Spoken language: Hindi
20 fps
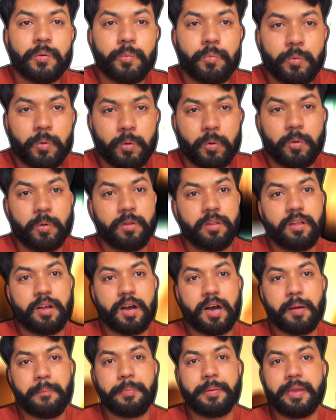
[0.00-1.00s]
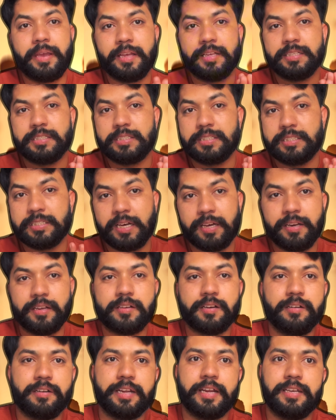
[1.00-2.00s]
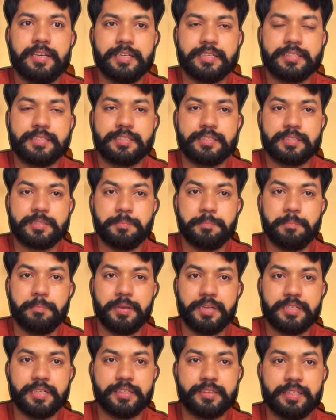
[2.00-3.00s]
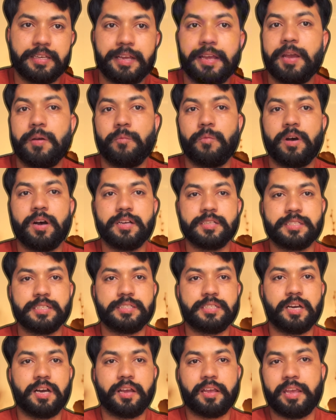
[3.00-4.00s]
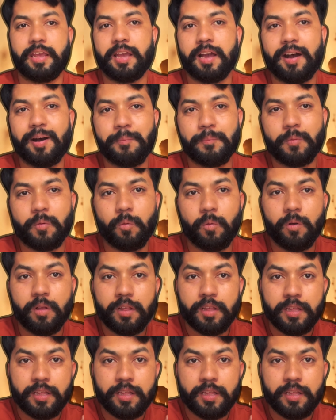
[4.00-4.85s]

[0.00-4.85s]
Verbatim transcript: वो आपके सारे कंटेक्ट लिस्ट में जाते हैं वहां से जाके आपको